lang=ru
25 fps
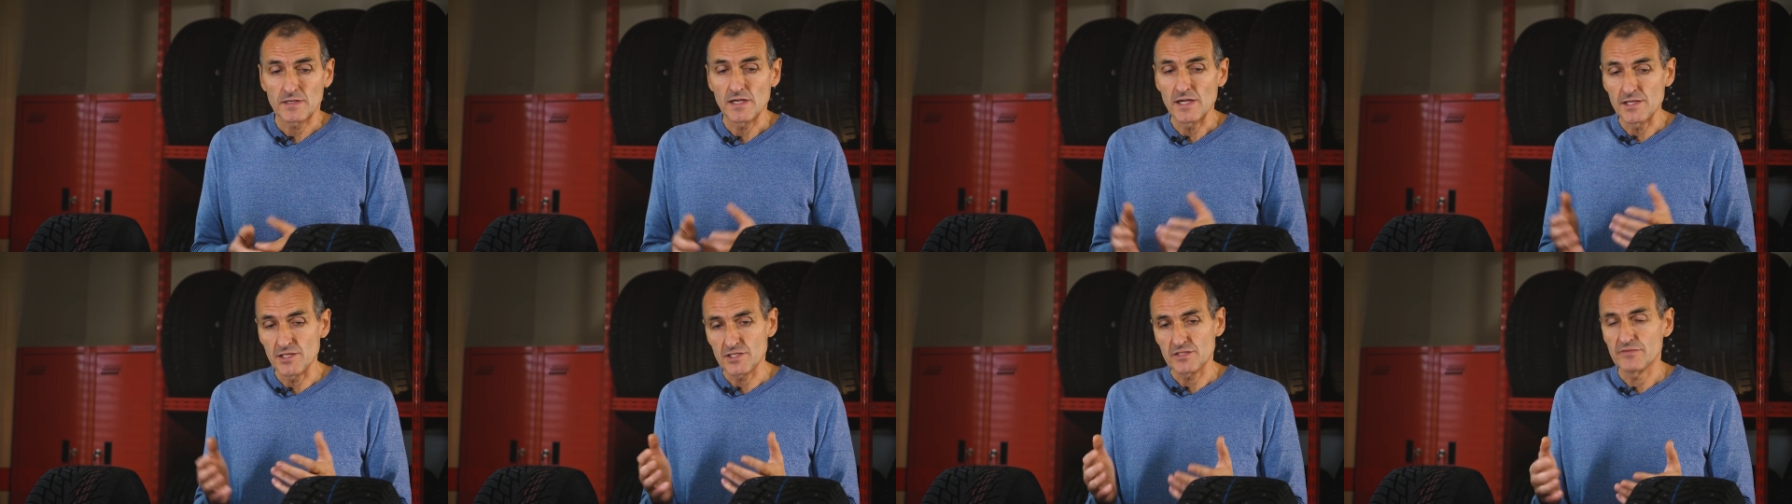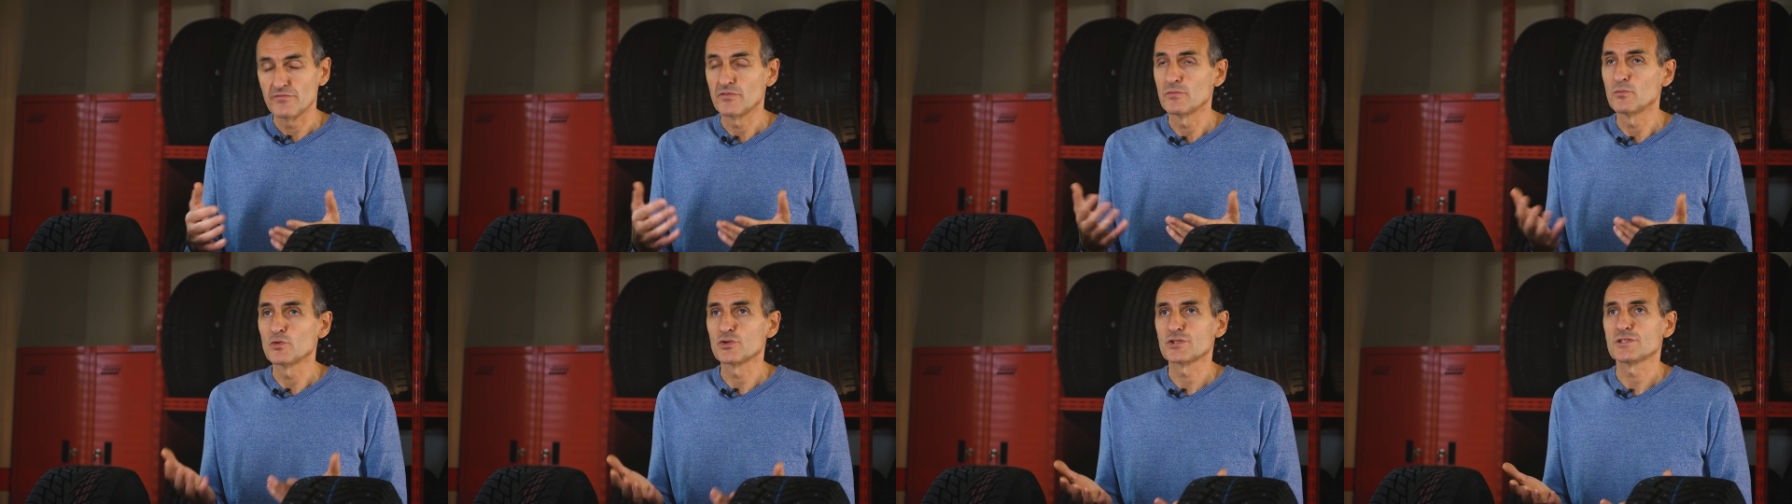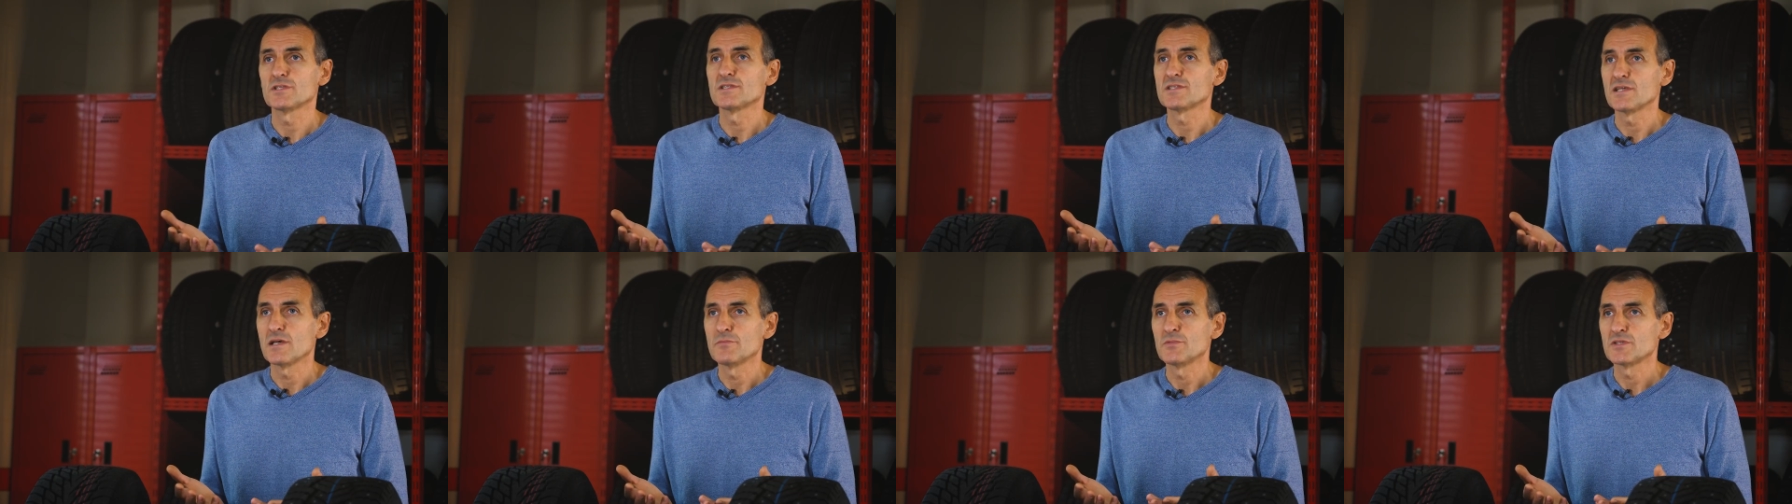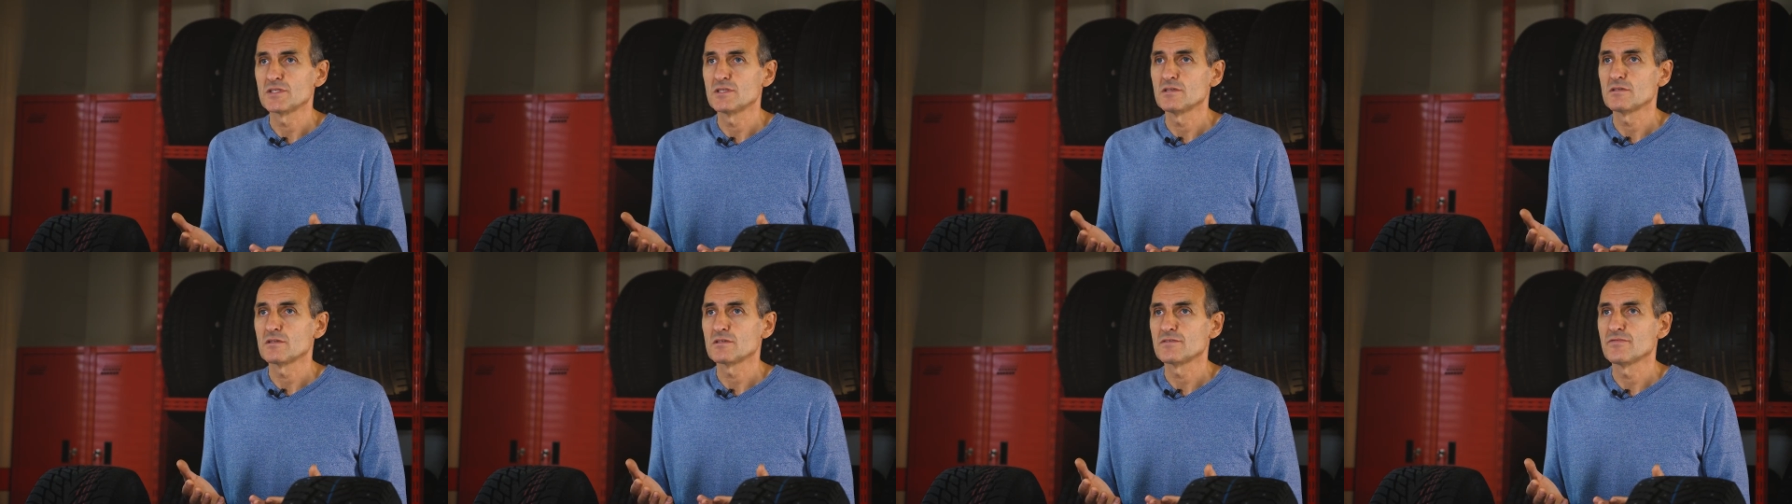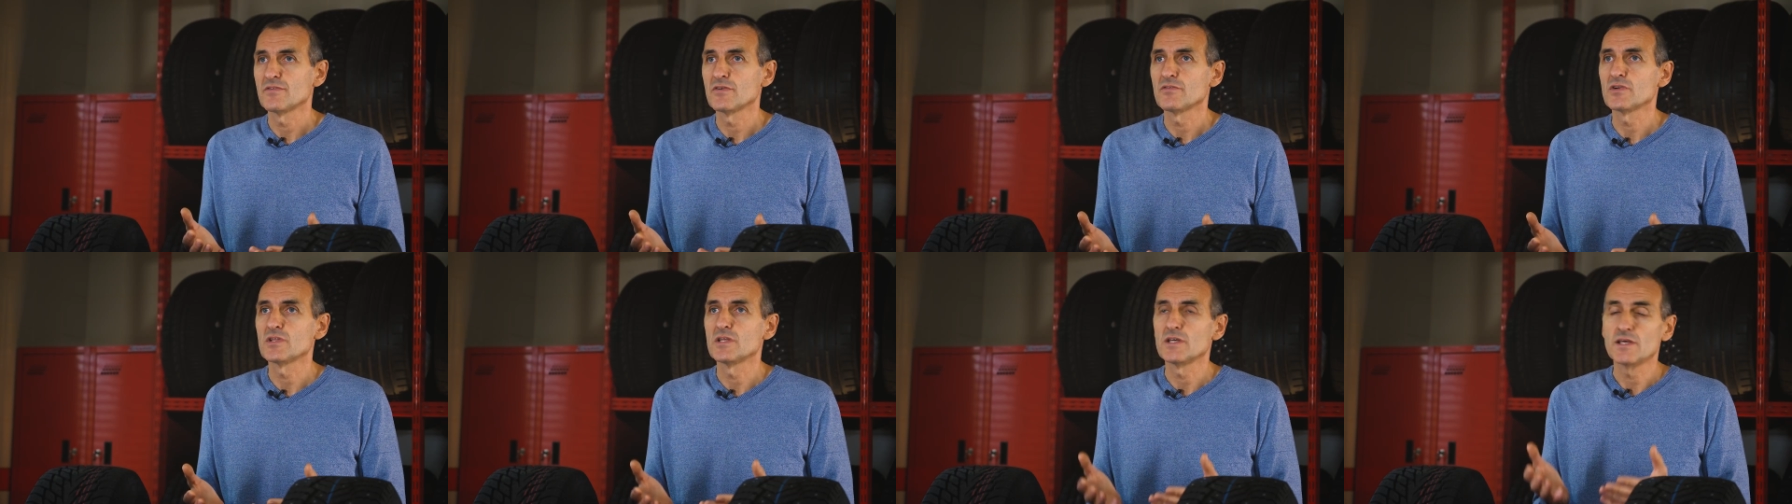конечно, вы можете сами сделать
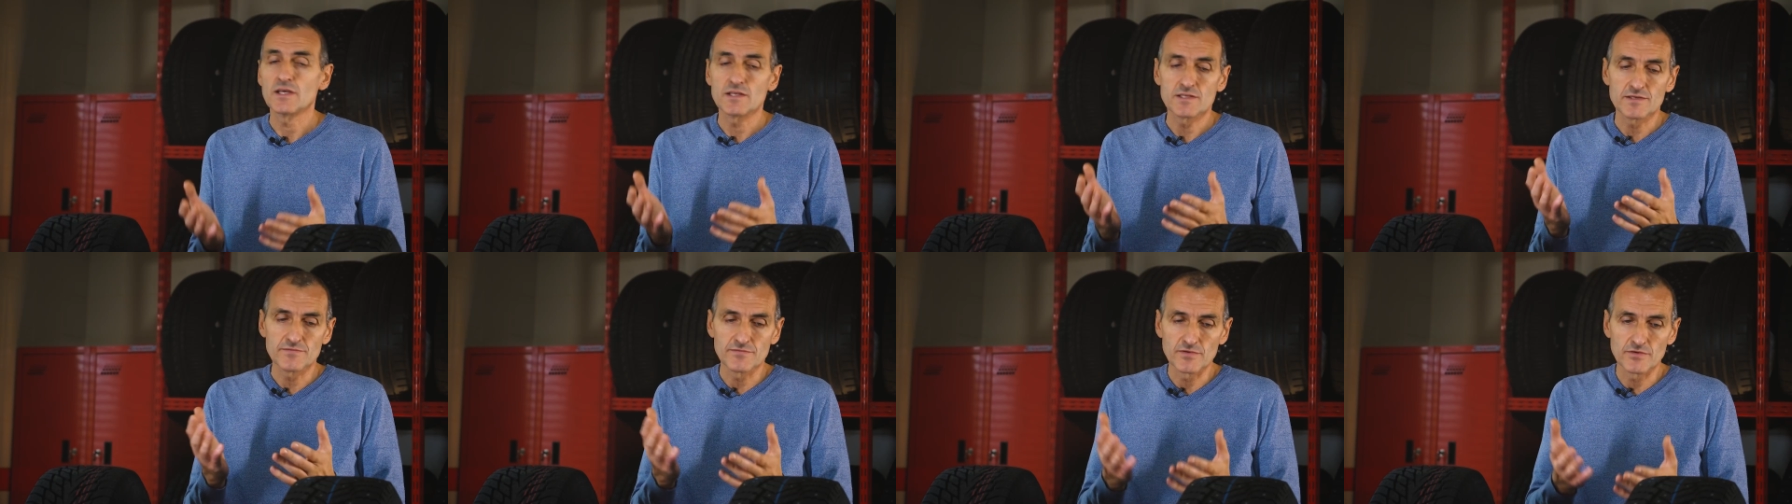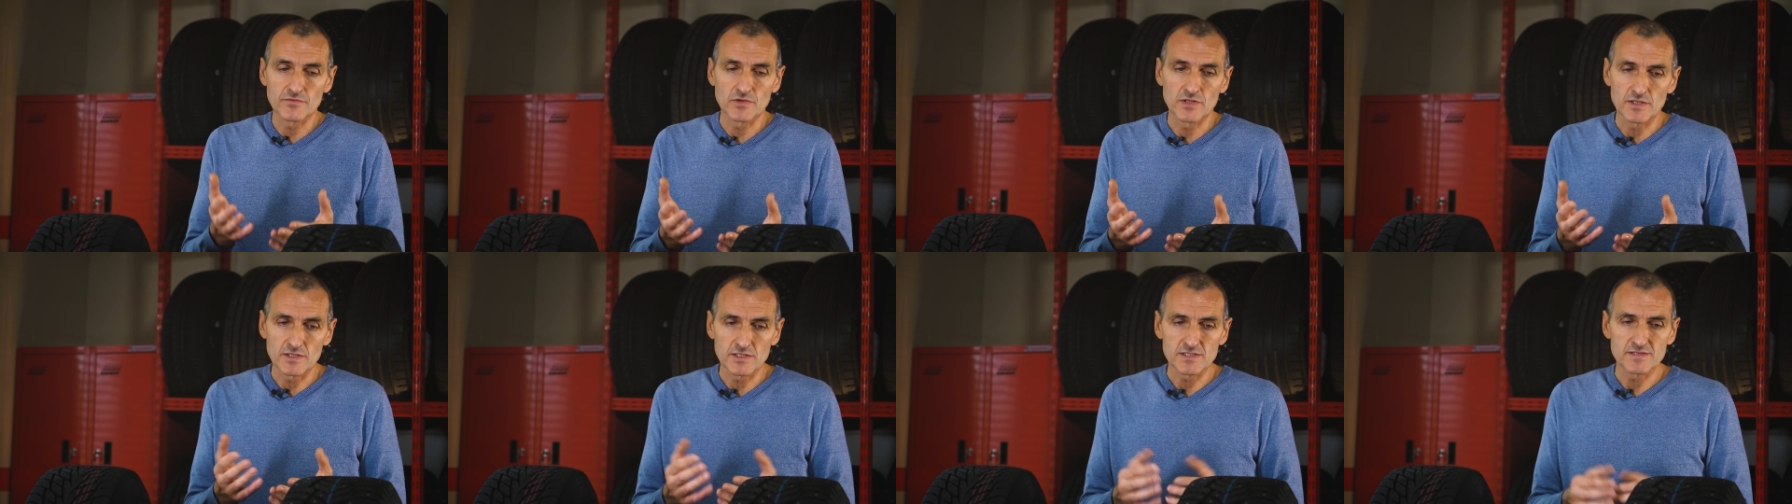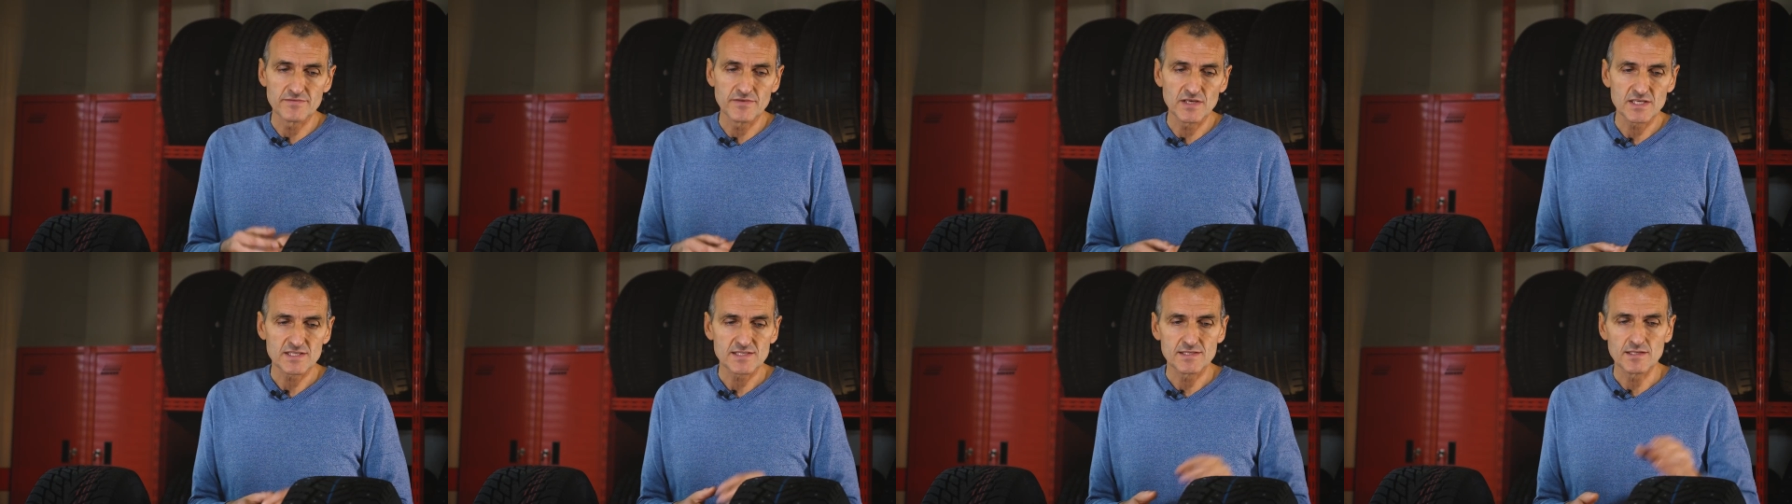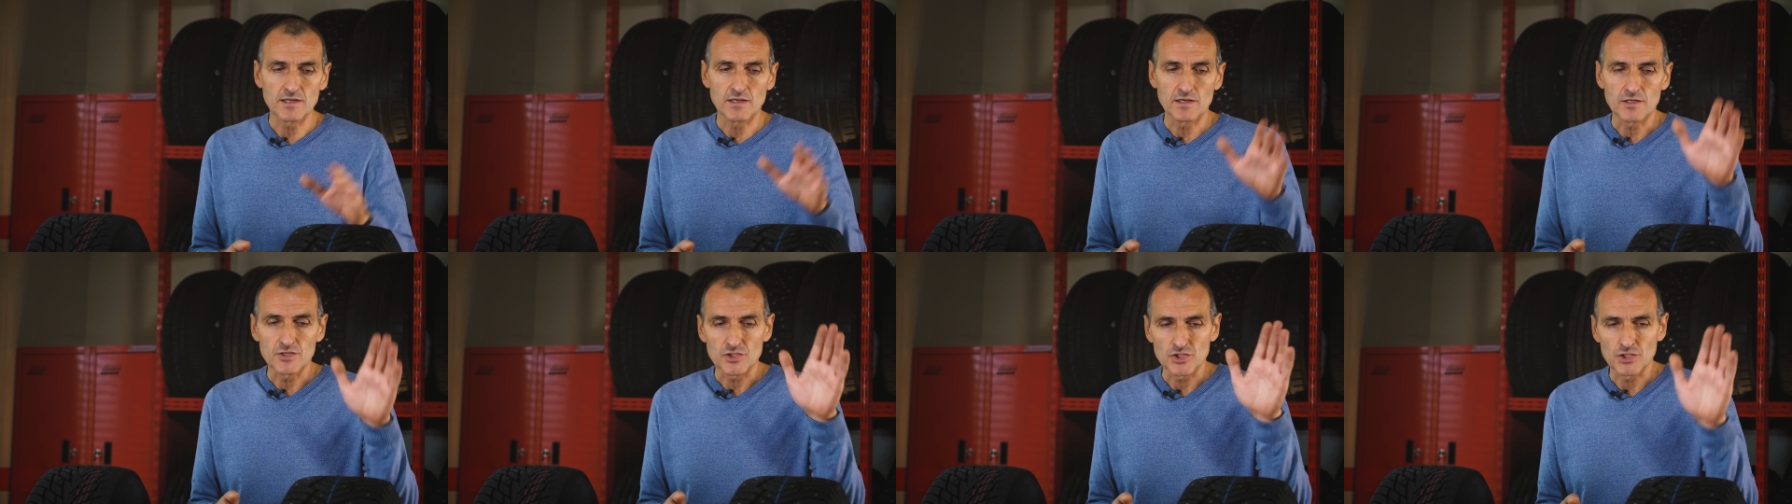выводы, и эти выводы известны.